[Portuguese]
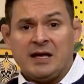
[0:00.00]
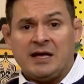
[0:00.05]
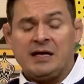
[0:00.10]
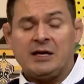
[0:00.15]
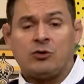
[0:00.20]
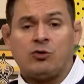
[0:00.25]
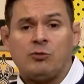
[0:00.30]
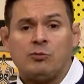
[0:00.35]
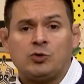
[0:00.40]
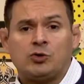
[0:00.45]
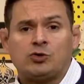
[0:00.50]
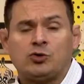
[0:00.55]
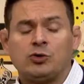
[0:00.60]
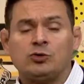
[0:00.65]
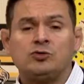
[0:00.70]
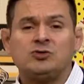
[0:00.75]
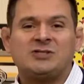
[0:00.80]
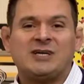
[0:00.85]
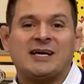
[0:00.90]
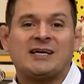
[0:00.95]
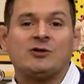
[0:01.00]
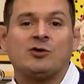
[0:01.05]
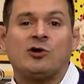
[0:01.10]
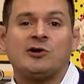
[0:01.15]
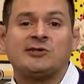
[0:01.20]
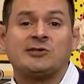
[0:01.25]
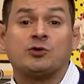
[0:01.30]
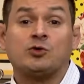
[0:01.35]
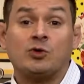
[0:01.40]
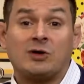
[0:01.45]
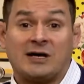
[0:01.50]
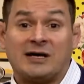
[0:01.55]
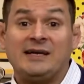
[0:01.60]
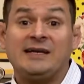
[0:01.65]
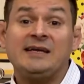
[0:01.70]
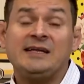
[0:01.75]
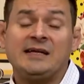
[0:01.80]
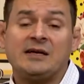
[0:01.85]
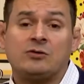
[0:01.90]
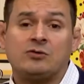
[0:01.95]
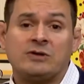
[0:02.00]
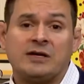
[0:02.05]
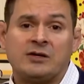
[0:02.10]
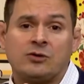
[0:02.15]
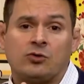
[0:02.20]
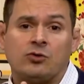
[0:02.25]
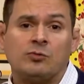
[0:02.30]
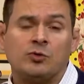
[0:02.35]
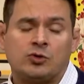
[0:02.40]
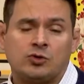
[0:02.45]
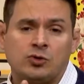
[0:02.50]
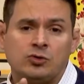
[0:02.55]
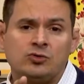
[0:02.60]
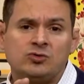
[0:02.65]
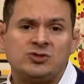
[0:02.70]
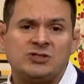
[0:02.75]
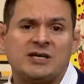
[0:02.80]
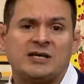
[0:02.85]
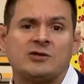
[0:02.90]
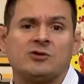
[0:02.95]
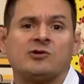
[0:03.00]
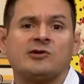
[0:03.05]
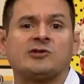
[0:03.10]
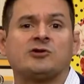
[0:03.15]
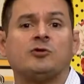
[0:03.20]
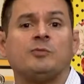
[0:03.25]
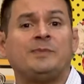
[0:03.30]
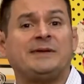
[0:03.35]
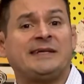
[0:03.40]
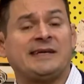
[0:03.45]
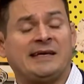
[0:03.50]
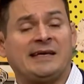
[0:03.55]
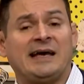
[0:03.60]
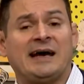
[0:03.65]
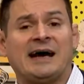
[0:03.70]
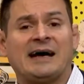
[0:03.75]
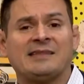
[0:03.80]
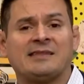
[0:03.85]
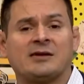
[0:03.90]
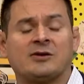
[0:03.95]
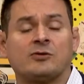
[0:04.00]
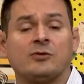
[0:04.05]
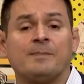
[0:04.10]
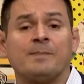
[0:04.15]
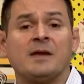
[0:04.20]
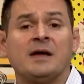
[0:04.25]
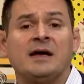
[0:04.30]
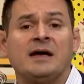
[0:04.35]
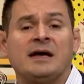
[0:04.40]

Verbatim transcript: E como todo diagnóstico clínico, né, como todo diagnóstico psiquiátrico,